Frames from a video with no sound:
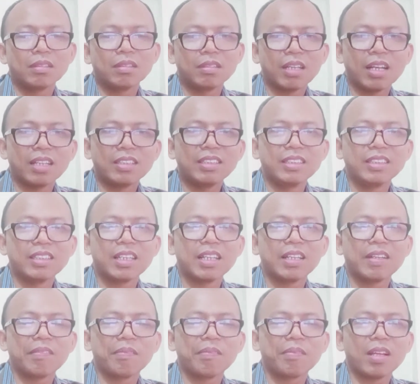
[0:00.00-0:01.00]

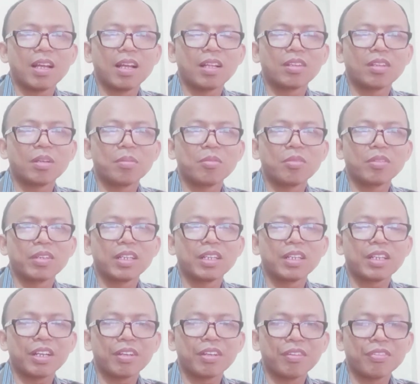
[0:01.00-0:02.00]
nyanyinya atau
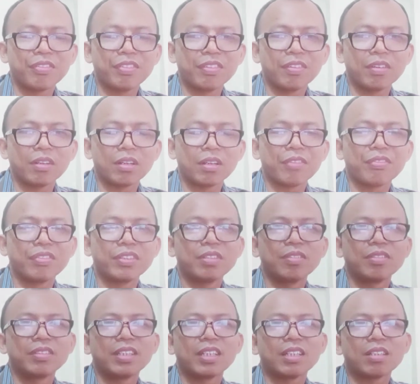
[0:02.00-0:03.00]
mungkin
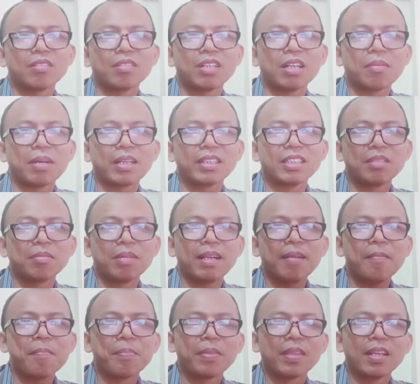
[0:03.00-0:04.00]
reviewnya kurang
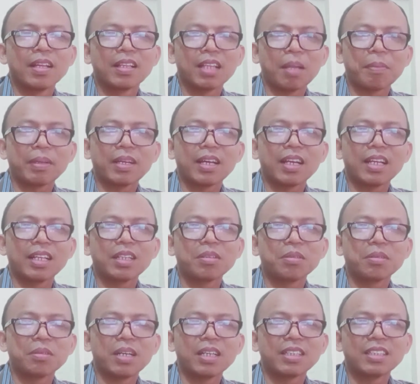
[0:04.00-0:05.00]
maksimal tapi karena itu
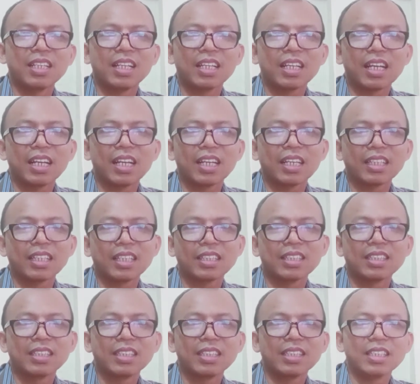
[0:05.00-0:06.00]
hasil karya kita
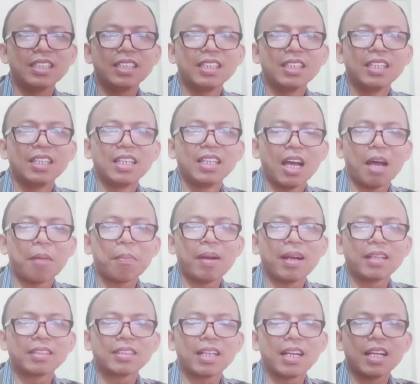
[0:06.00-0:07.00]
sendiri
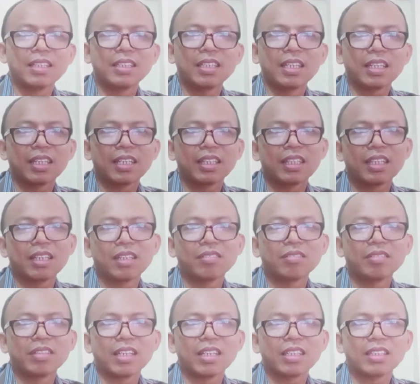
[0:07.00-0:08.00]
apa salahnya kita
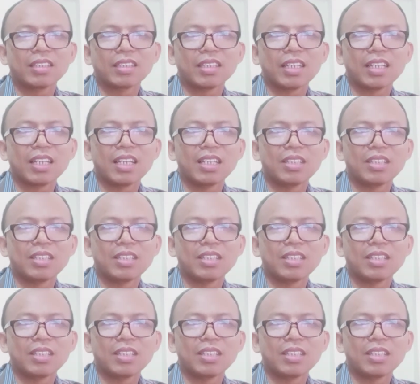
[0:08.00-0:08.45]
unggah ke kanal